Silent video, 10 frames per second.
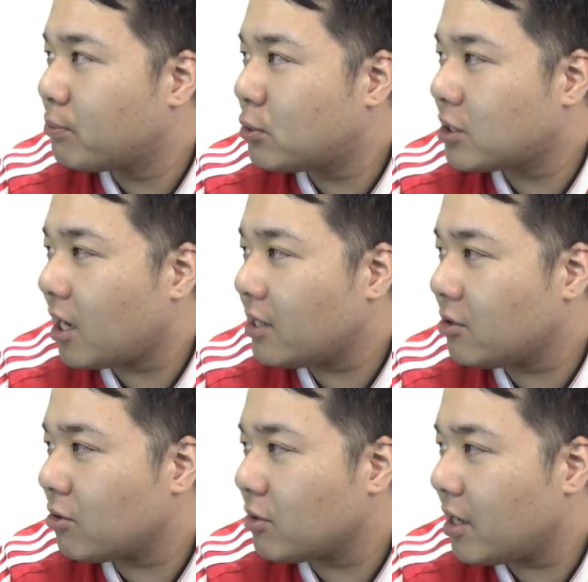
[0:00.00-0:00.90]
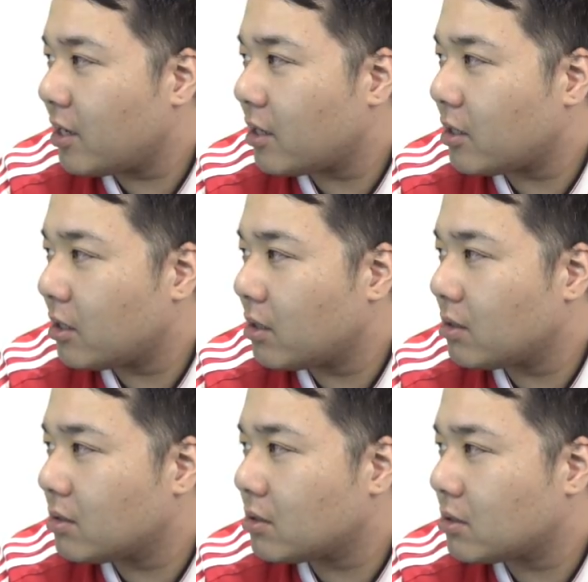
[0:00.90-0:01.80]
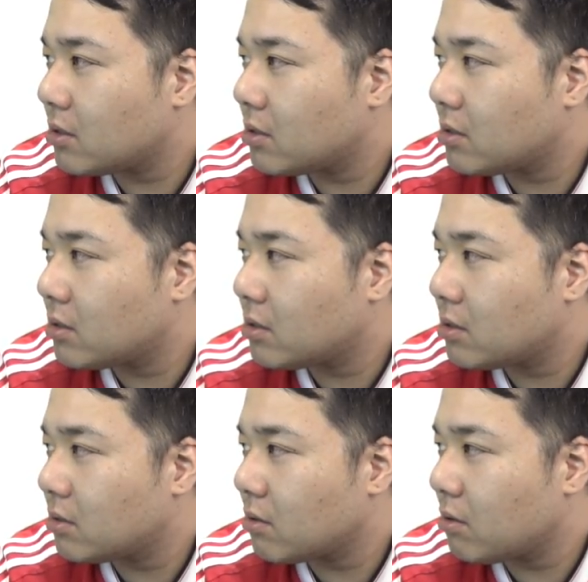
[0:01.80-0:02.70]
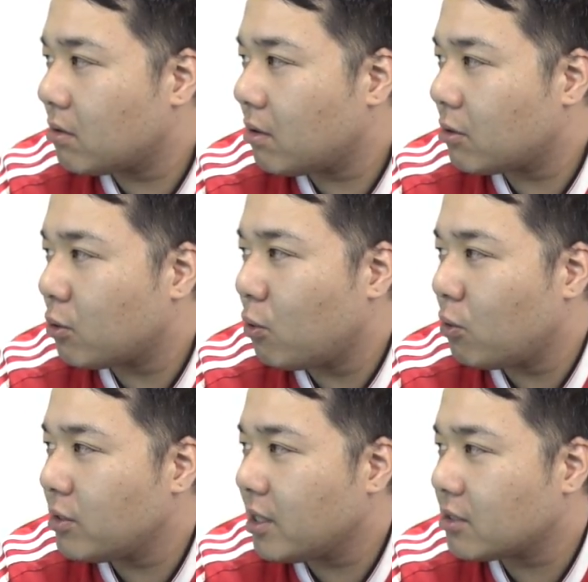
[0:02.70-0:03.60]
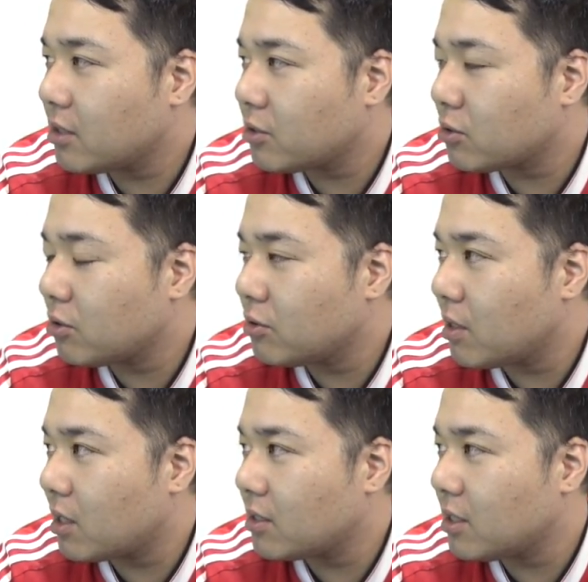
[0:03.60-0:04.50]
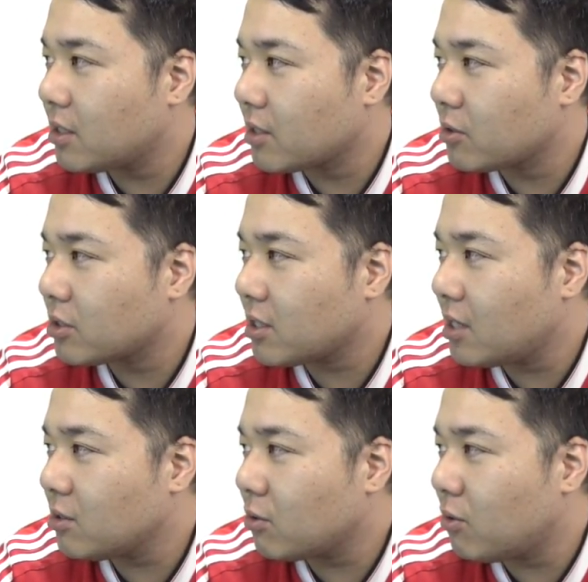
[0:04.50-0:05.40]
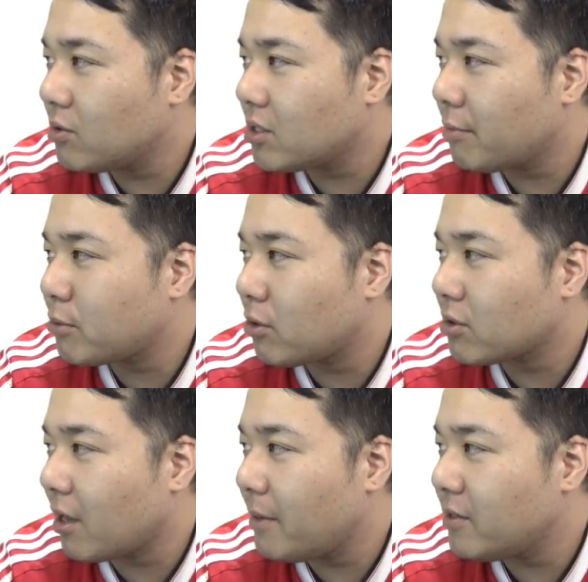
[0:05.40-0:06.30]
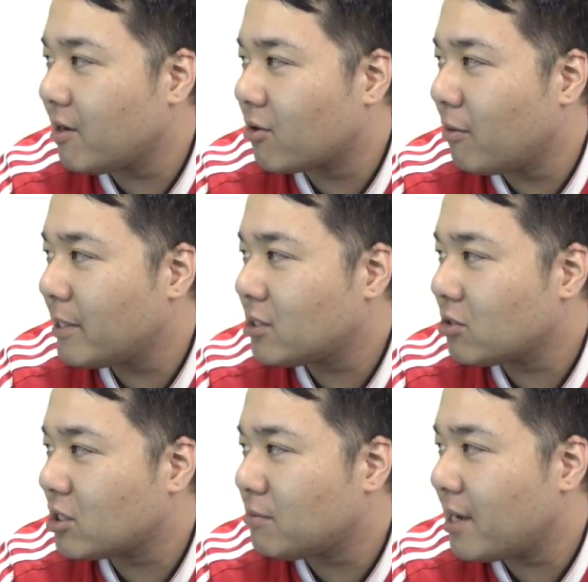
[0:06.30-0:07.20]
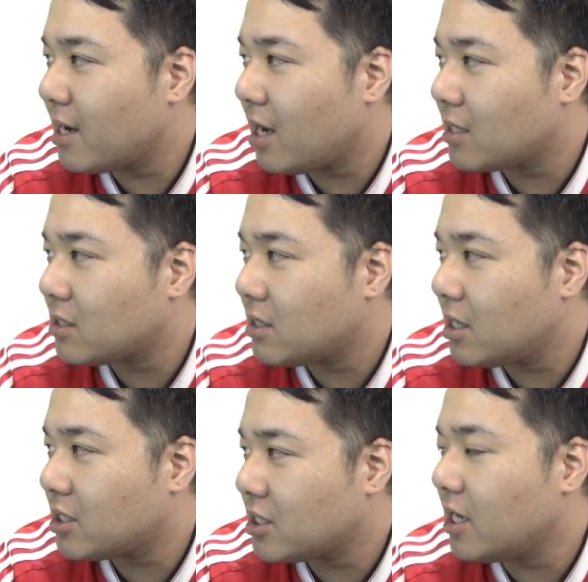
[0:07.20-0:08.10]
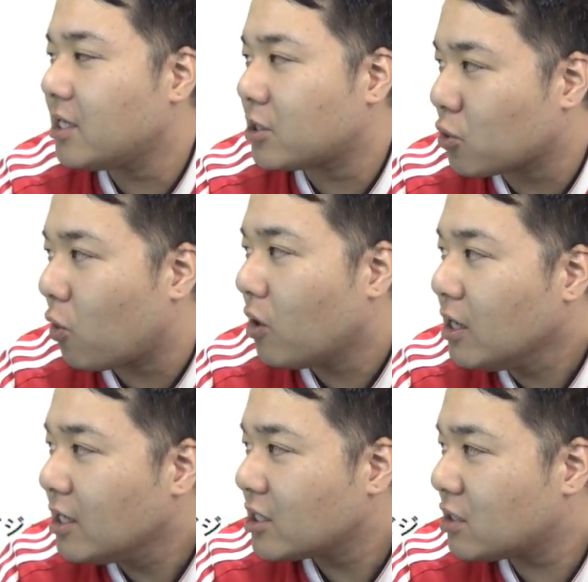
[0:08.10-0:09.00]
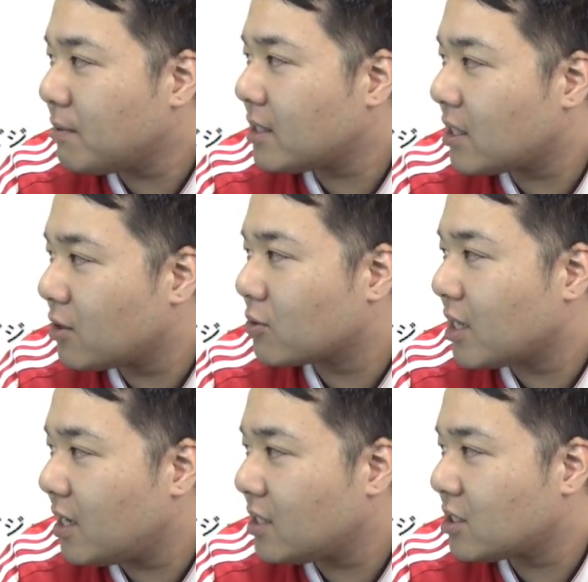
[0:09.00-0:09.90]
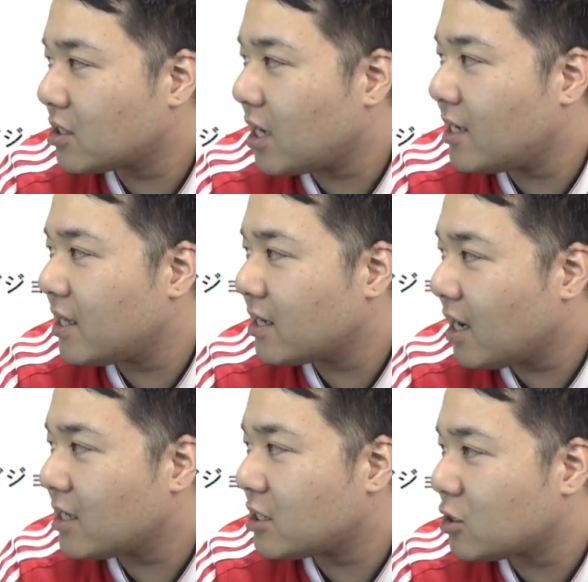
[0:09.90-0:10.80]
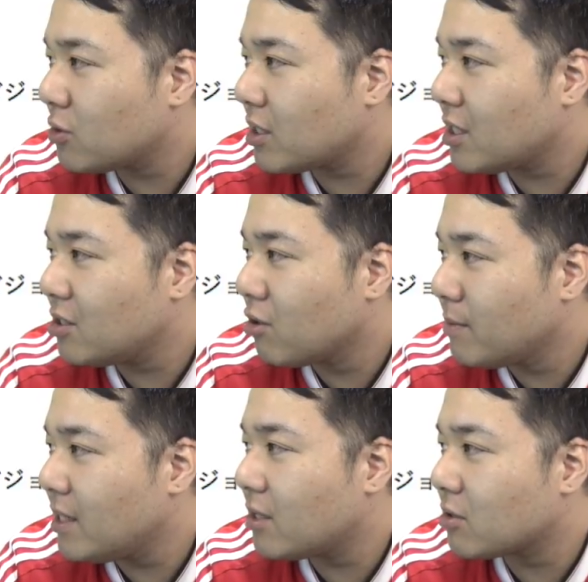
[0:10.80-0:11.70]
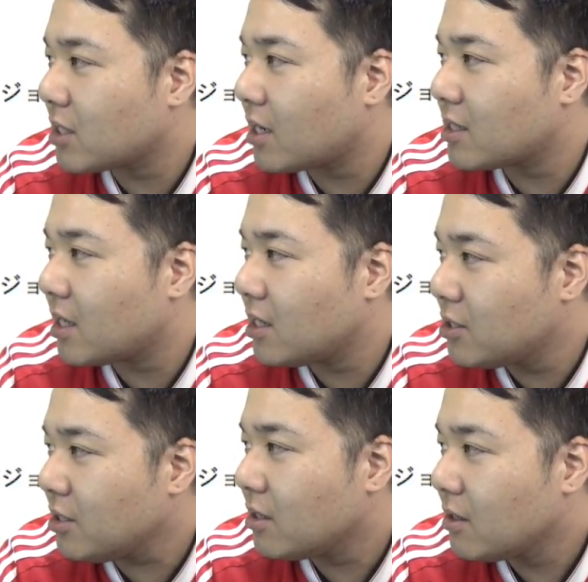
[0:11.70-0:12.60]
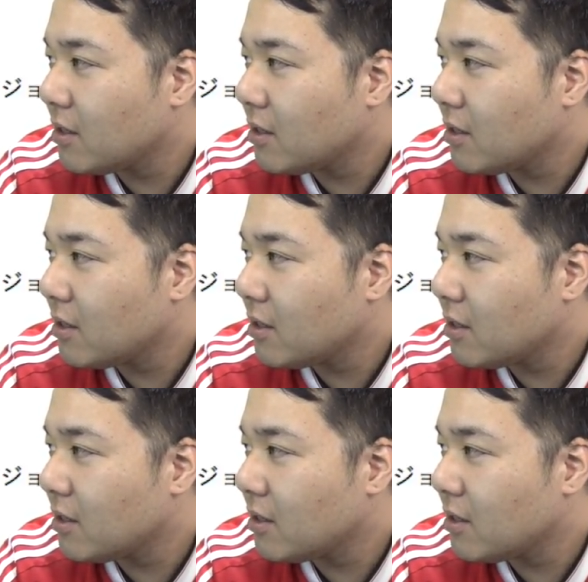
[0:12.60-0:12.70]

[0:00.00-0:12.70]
サイトのね、その、翻訳がちょっとよくわかんないんだけど、スタンドコンセプトのためには個別の指名が発生しないでしょう。すべての提出概念が自動的にノミネートされている